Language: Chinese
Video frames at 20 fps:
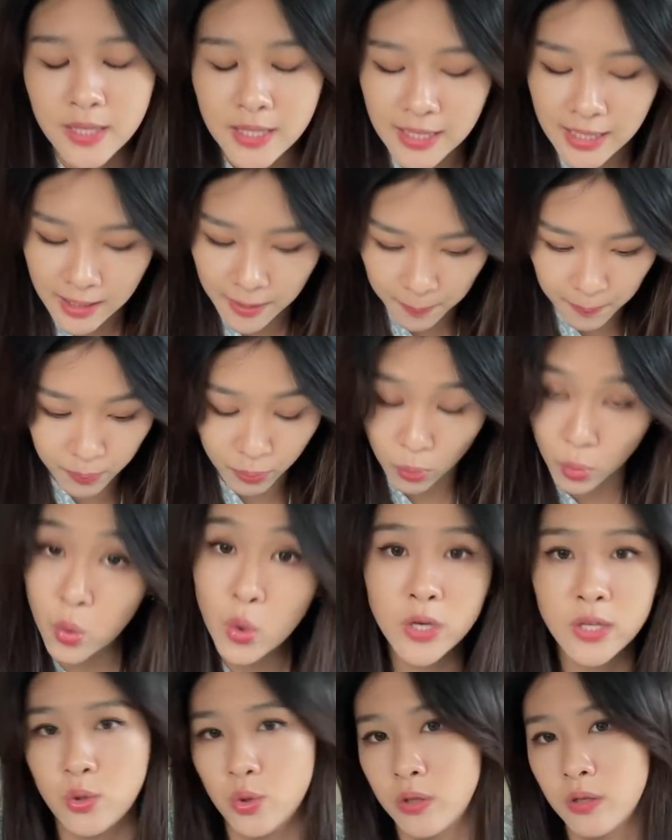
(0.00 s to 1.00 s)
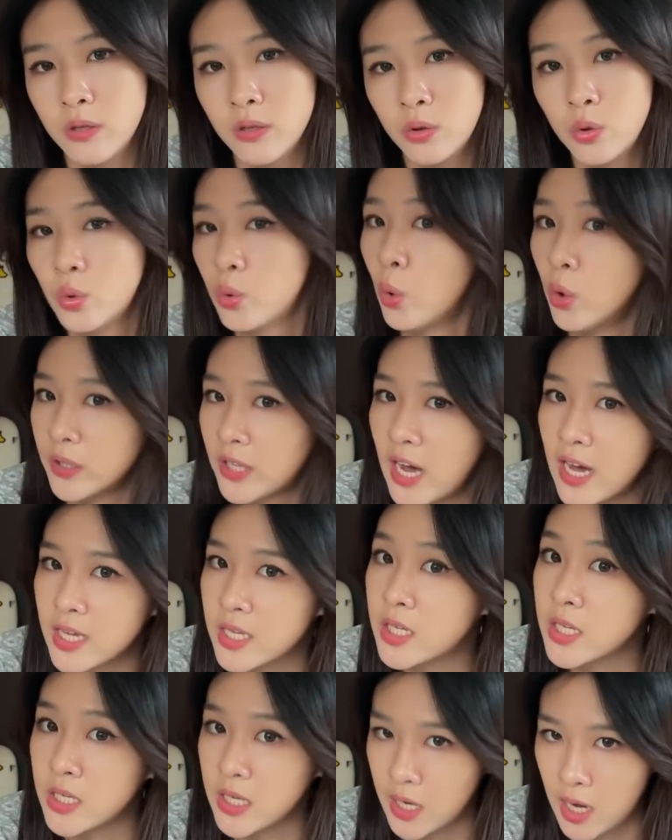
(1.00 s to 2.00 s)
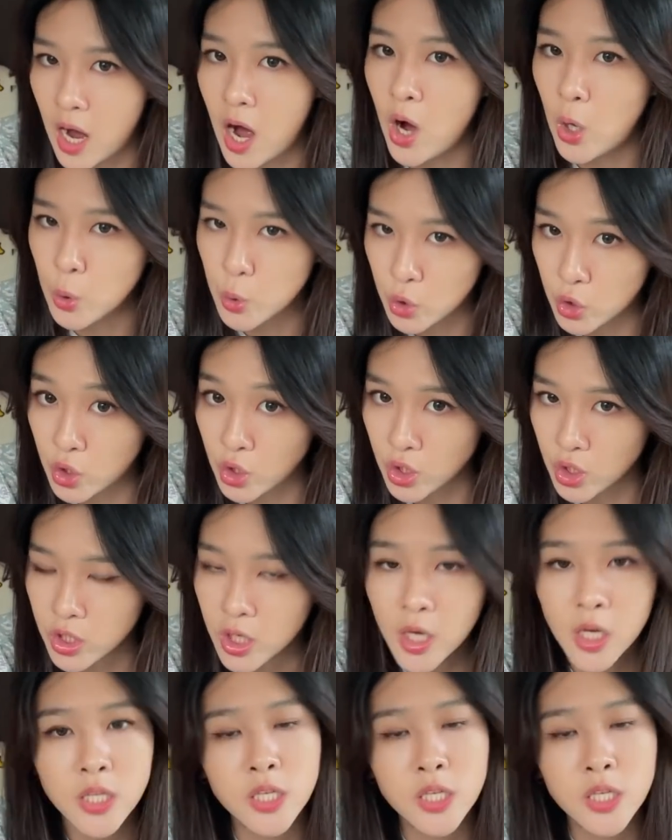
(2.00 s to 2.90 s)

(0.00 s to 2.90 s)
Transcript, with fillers: 也不会觉得堕胎是件好事，